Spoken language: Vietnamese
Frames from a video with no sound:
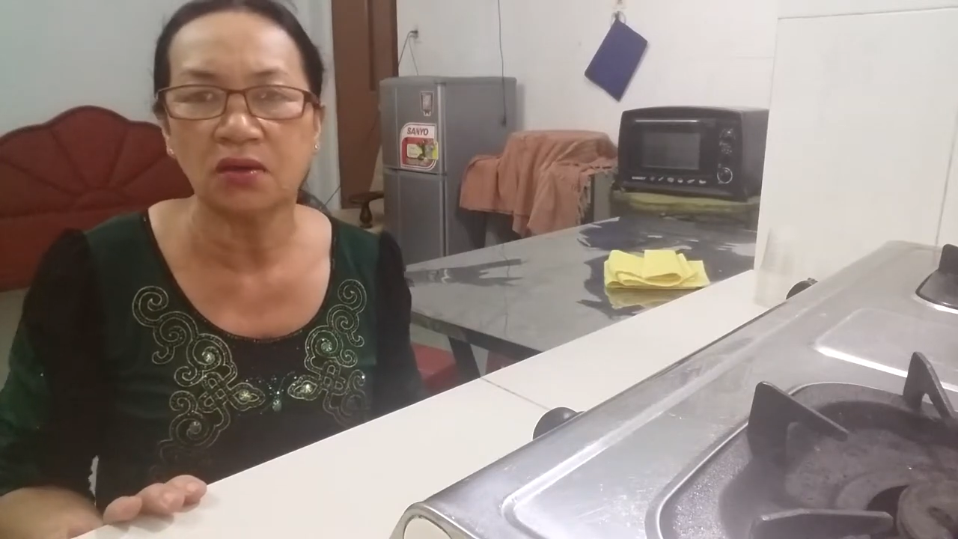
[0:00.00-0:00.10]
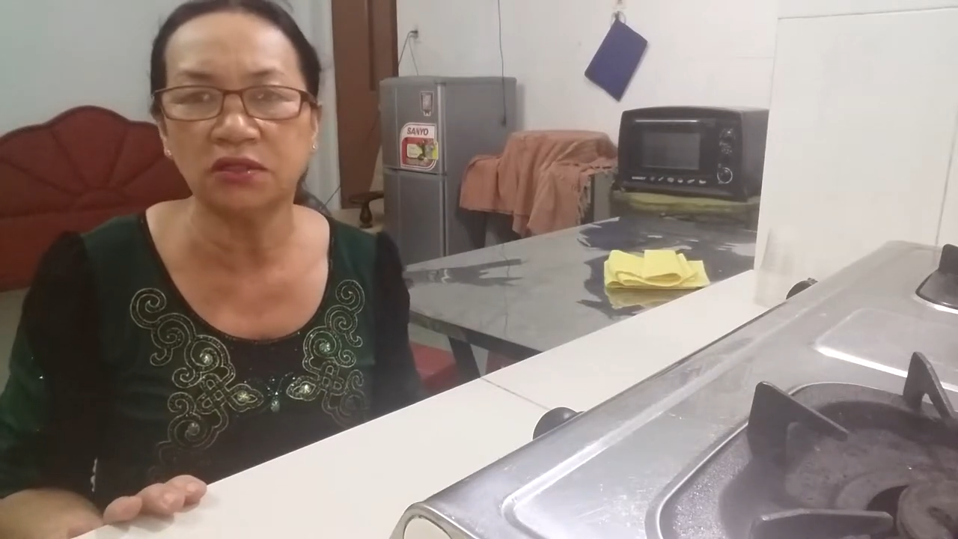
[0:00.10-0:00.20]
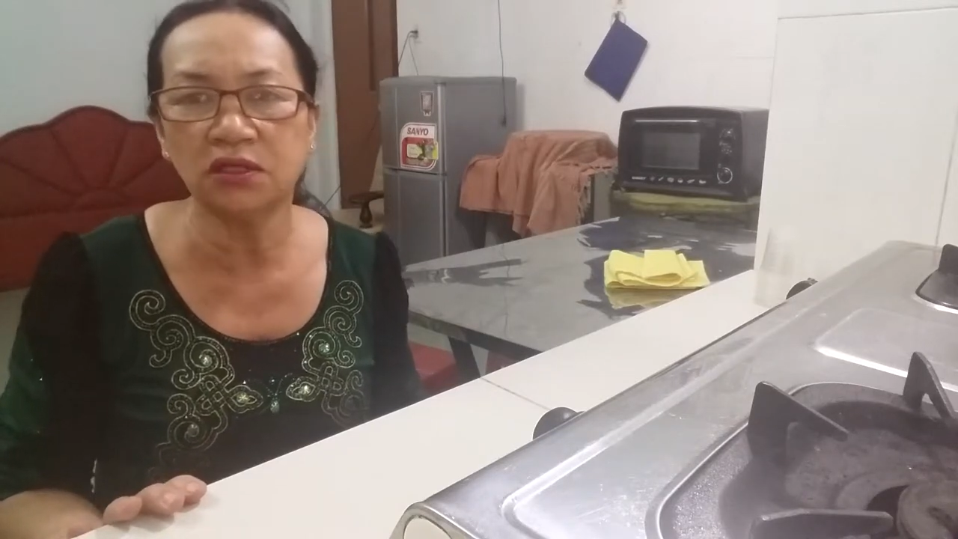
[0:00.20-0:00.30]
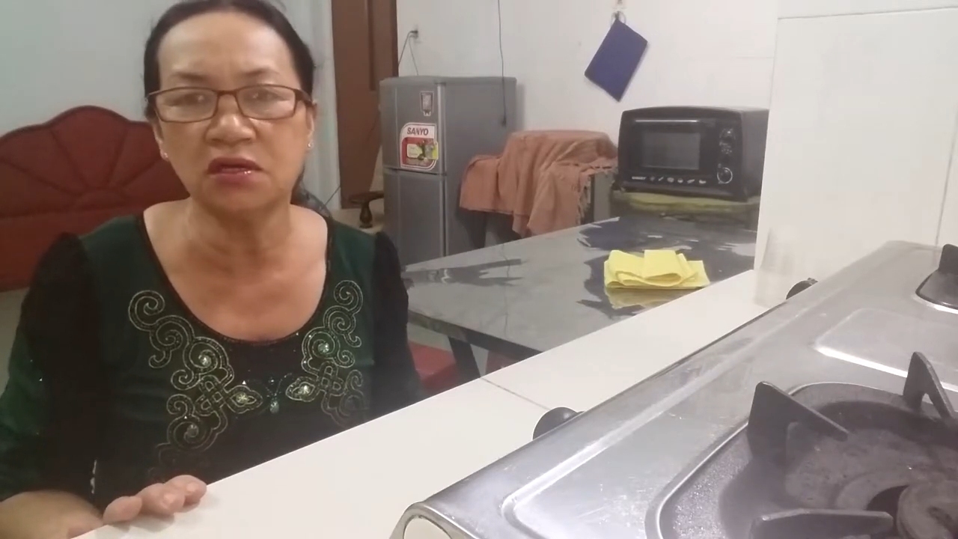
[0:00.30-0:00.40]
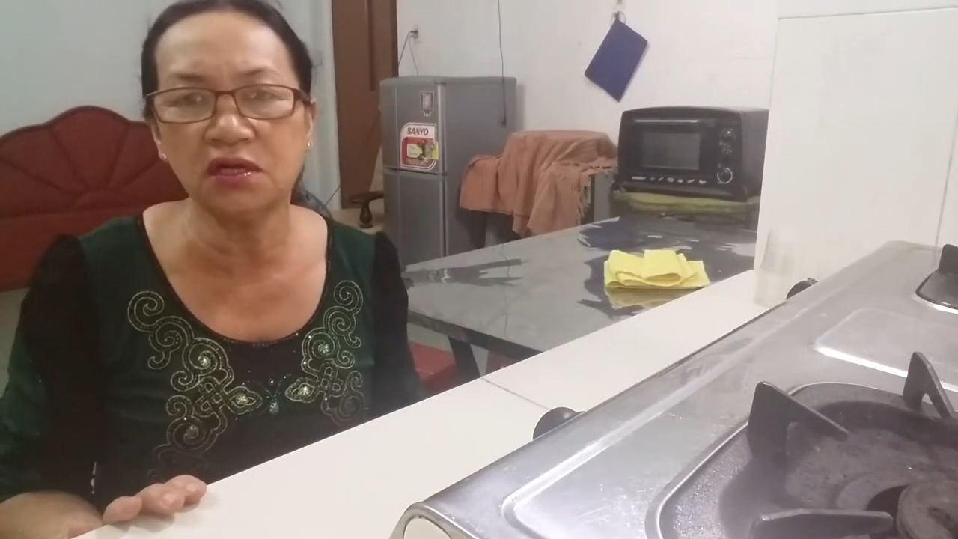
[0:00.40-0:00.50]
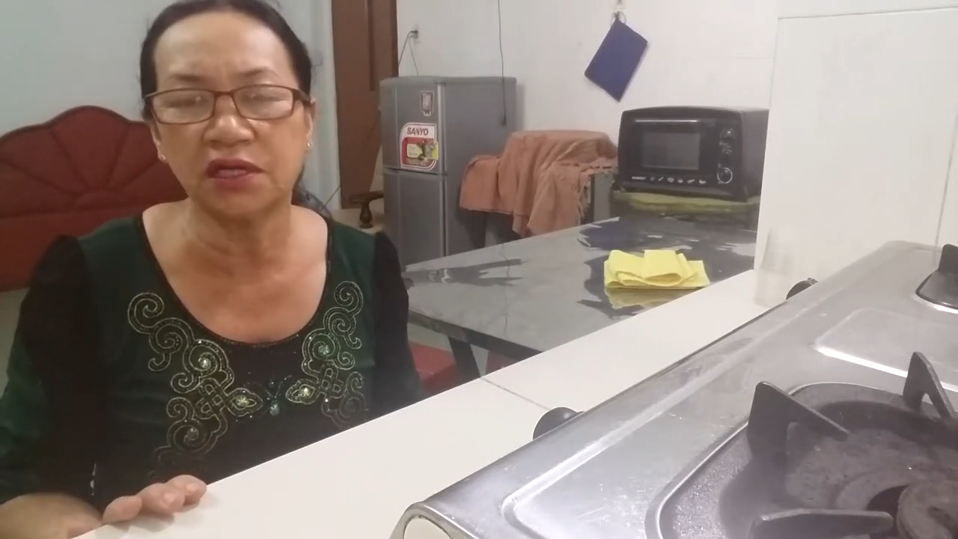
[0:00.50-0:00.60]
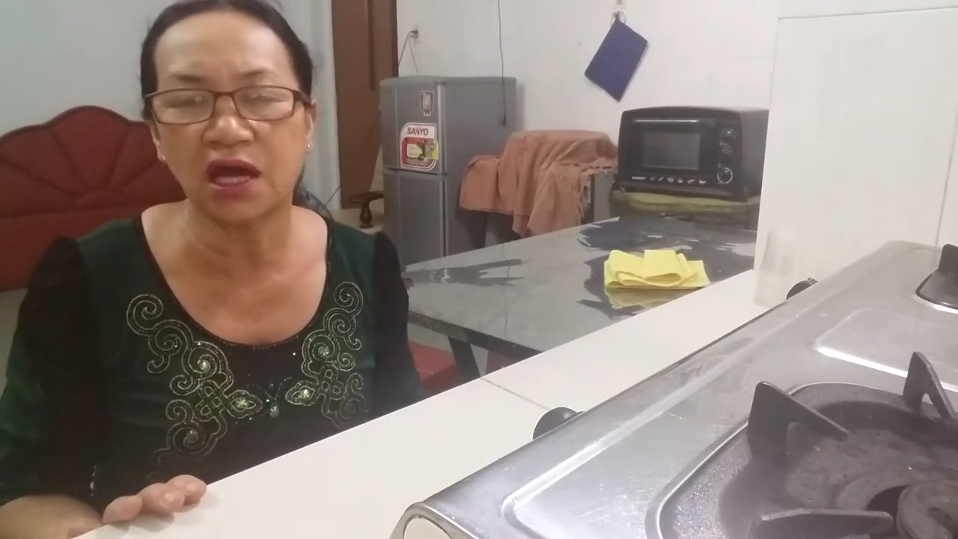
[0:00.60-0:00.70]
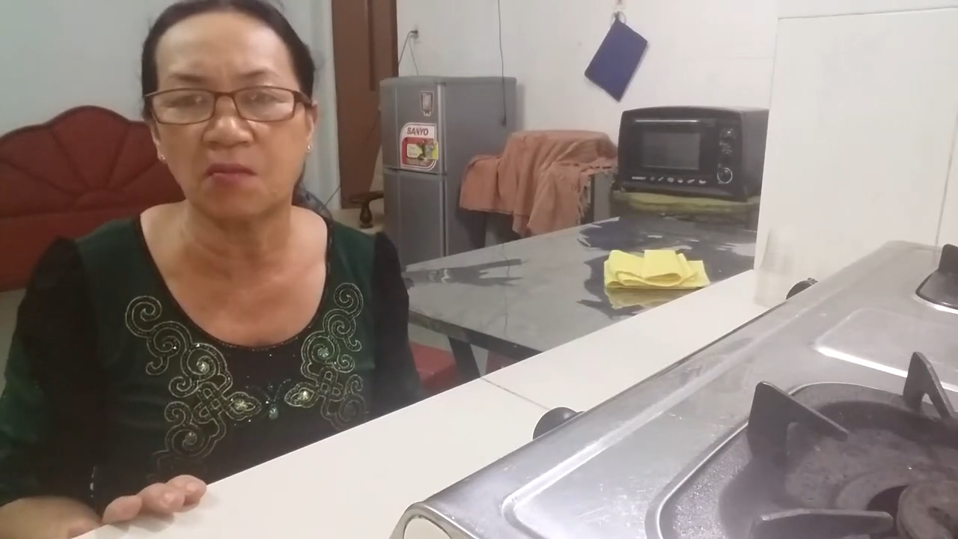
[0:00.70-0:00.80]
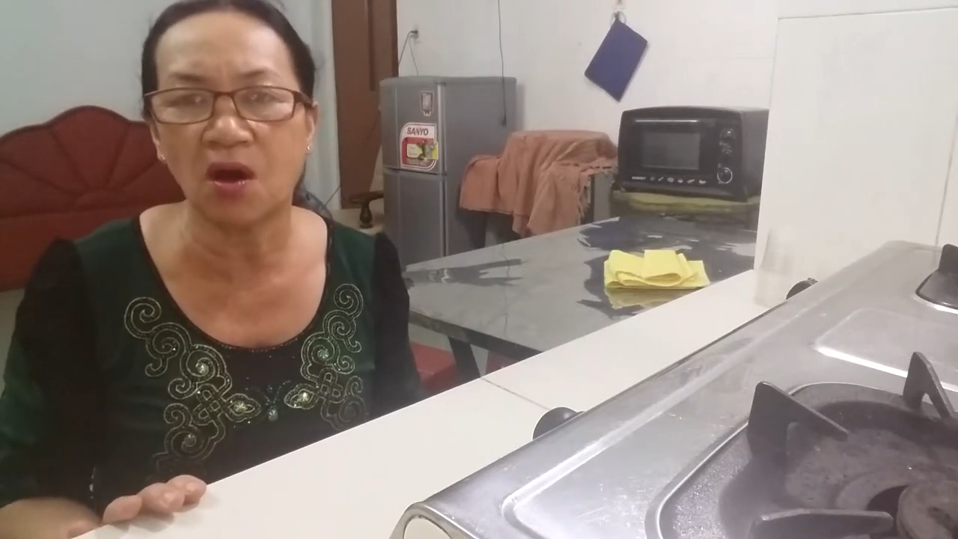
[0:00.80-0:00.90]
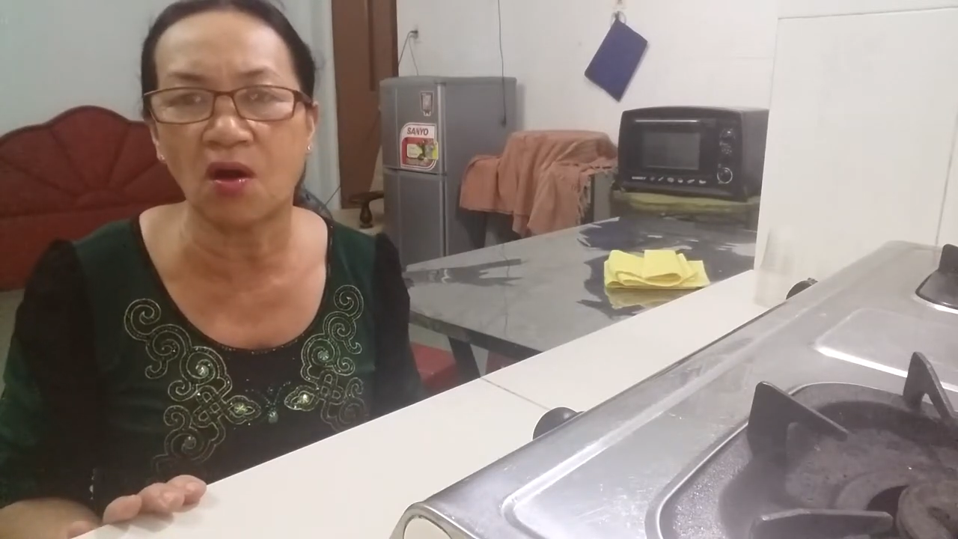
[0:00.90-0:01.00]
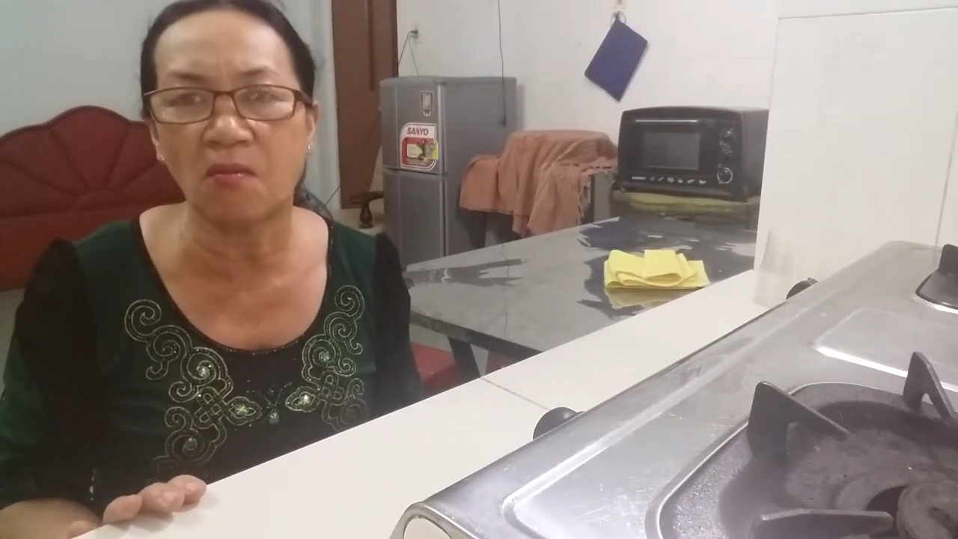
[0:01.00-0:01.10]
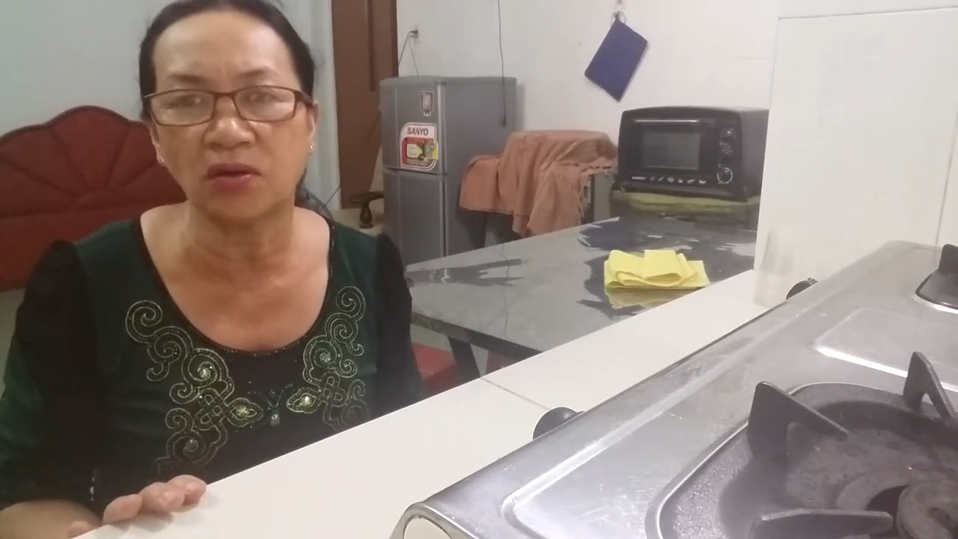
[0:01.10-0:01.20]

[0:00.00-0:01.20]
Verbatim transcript: còn những người nào mà họ